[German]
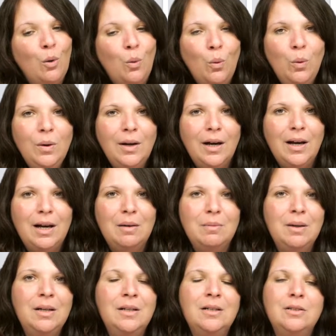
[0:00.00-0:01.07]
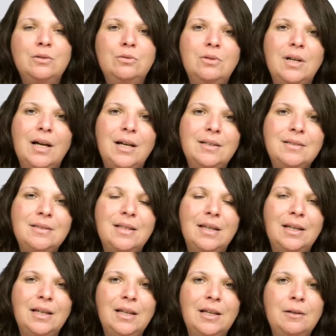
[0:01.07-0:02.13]
Oder aber du kannst
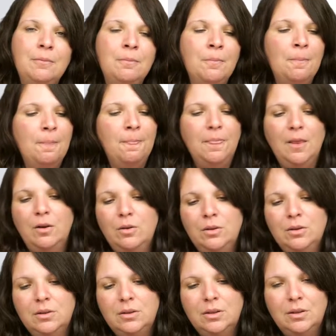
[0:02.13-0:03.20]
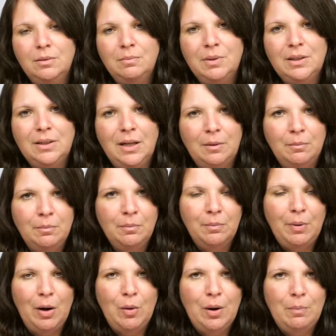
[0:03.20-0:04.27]
hingehen und äh, mit deinem
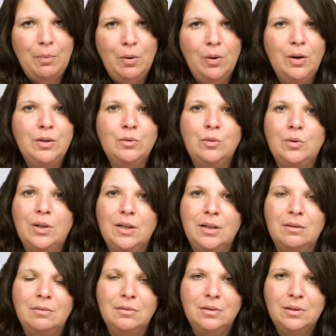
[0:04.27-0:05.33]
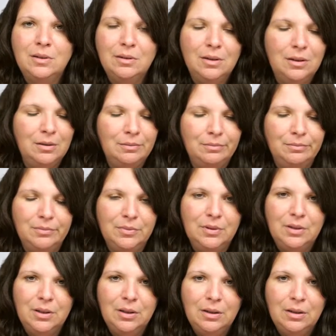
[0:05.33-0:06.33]
PowerPoint oder ähm,